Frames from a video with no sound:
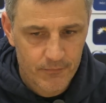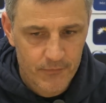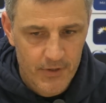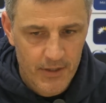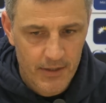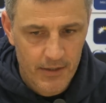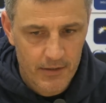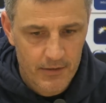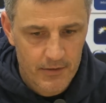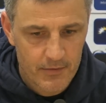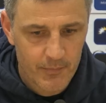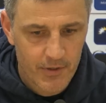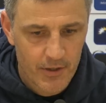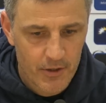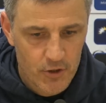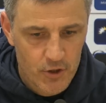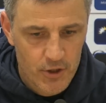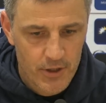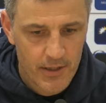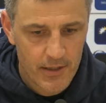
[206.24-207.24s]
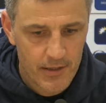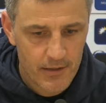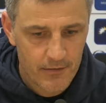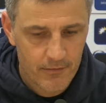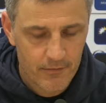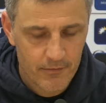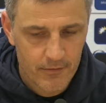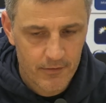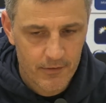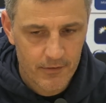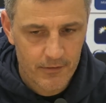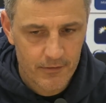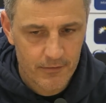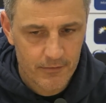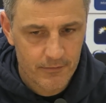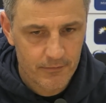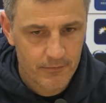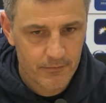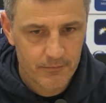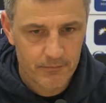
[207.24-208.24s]
dann ging es mal schnell,
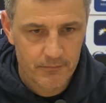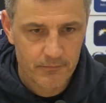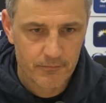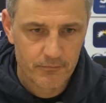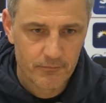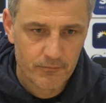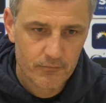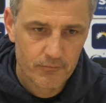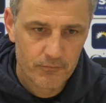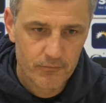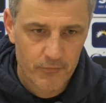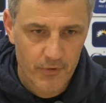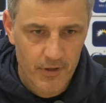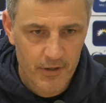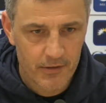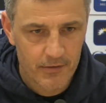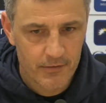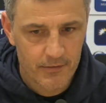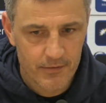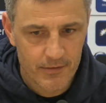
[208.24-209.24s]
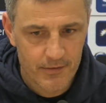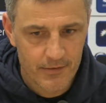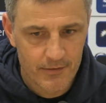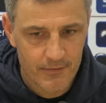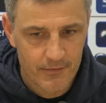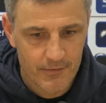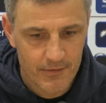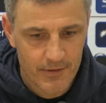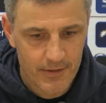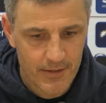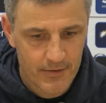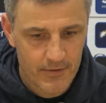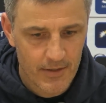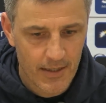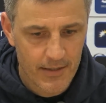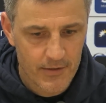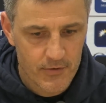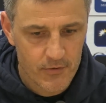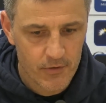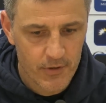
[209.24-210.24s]
äh, mal, dann liegst du
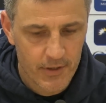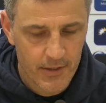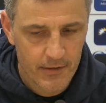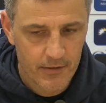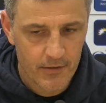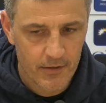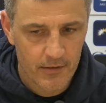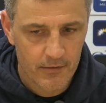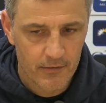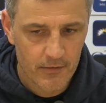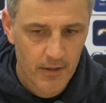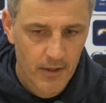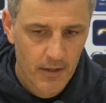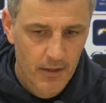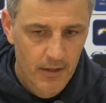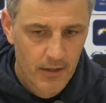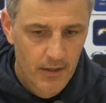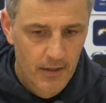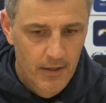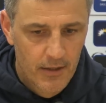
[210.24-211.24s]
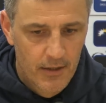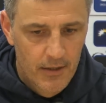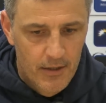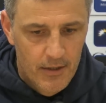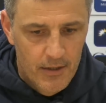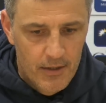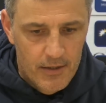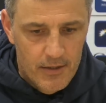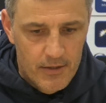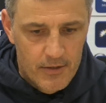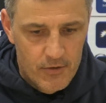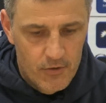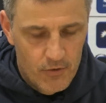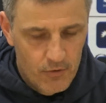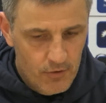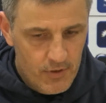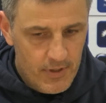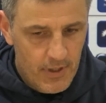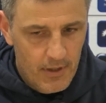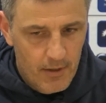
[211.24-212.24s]
1-0 hinten, dann sind die
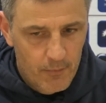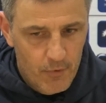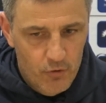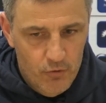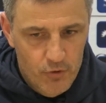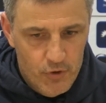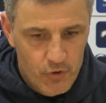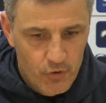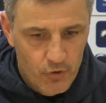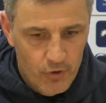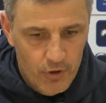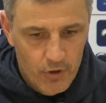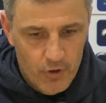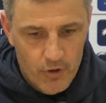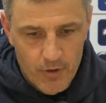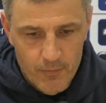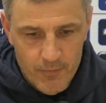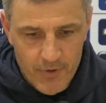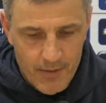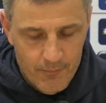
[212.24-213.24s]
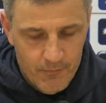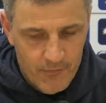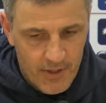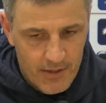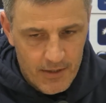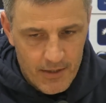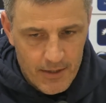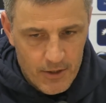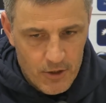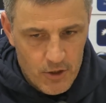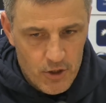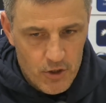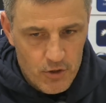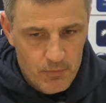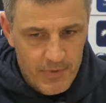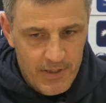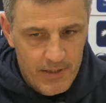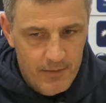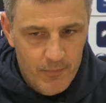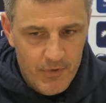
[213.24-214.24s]
Jungs dann aber gut zurückgekommen, haben dann eigentlich das
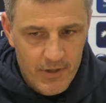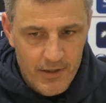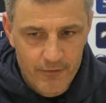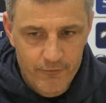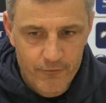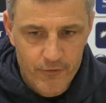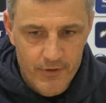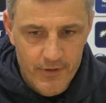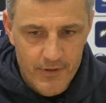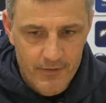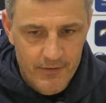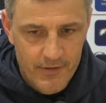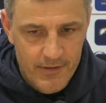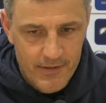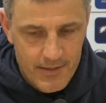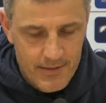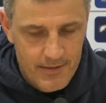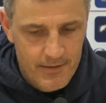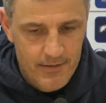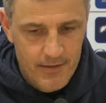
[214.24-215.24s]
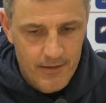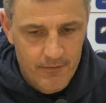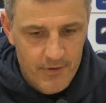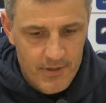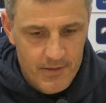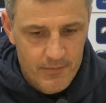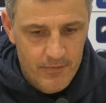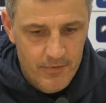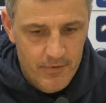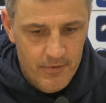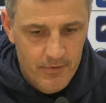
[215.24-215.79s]
Spiel im Griff und das ist dann, was